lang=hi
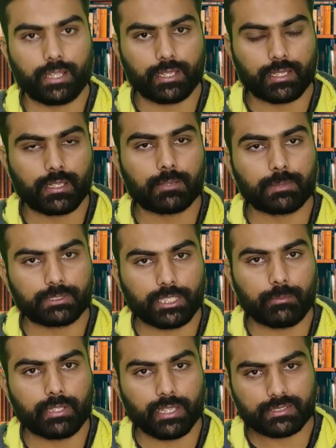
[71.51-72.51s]
एक अलग
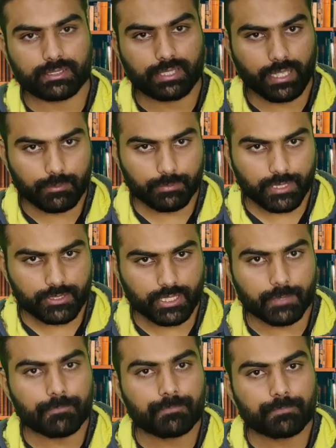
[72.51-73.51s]
पंजाबी रियासत कायम की
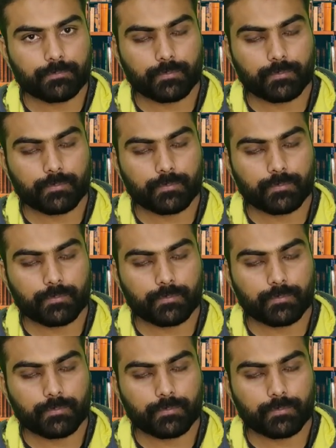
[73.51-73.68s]
जाए